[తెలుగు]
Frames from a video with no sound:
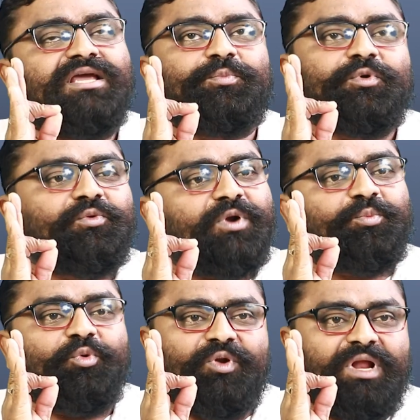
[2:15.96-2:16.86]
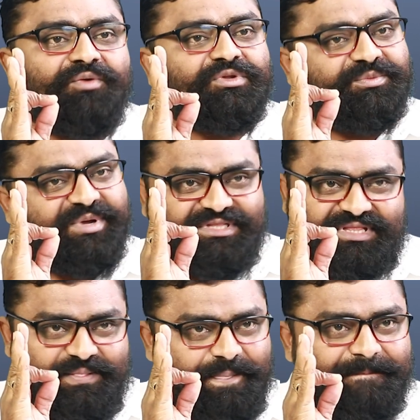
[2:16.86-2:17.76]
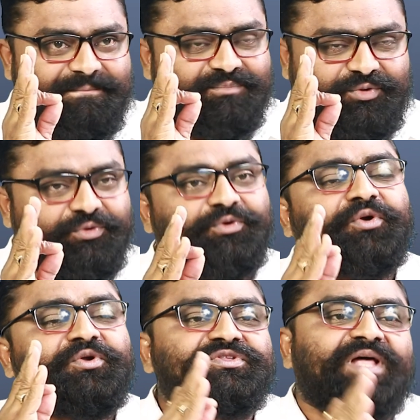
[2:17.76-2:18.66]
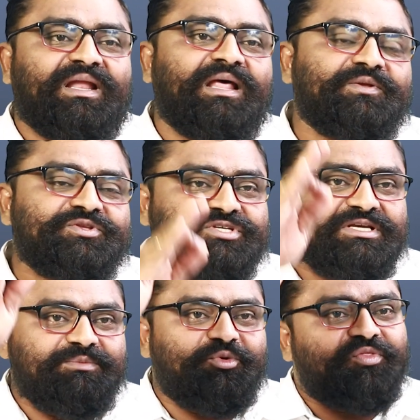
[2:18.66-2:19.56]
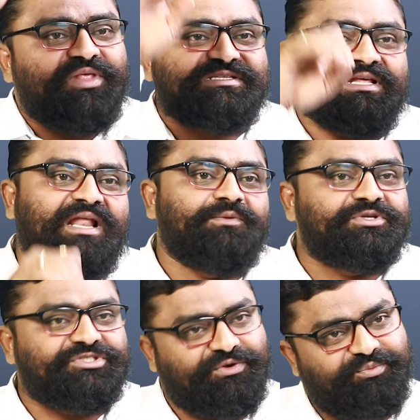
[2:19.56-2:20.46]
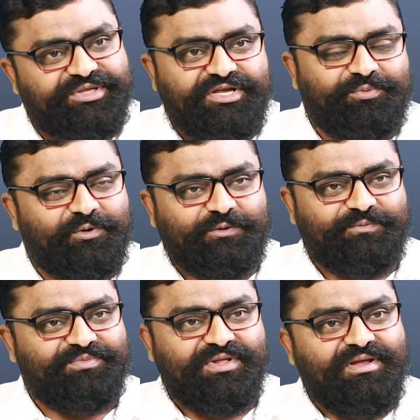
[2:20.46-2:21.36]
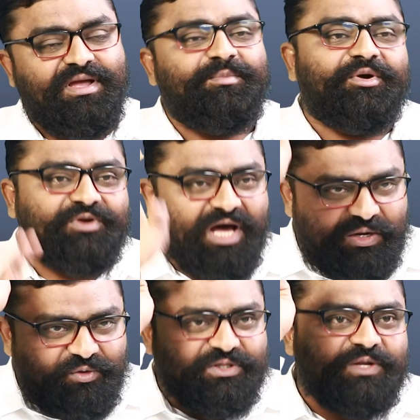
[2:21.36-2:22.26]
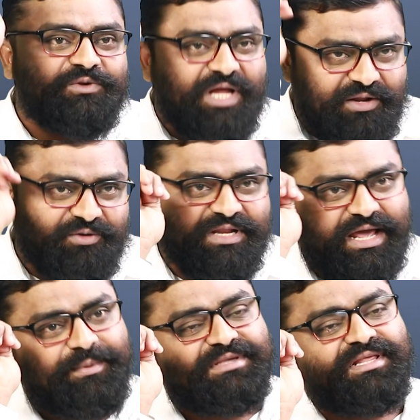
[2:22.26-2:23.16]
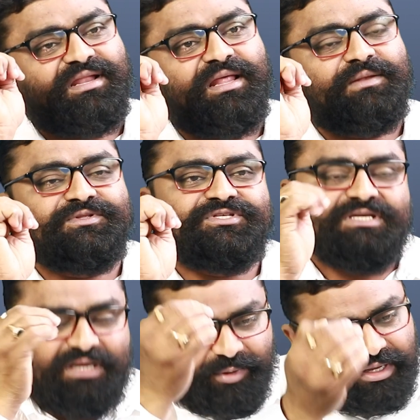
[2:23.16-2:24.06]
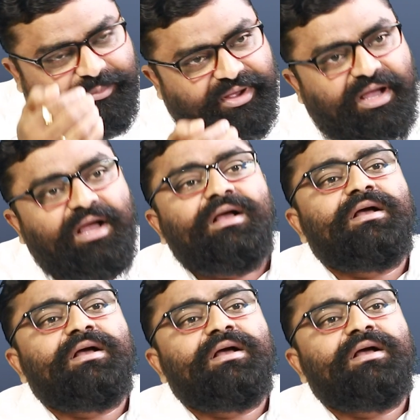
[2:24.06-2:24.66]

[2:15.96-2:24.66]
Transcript: ఎప్పుడు కూడా పునరావృతమవుతుంది ఇప్పుడు రెండు స్థానాల నుంచి మూడు వందల స్థానాలకు వచ్చారు బీజేపీ వాళ్ళు మేము నాలుగు వందలు నాలుగు వందల యాభై స్థానాల నుంచి క్రమక్రమంగా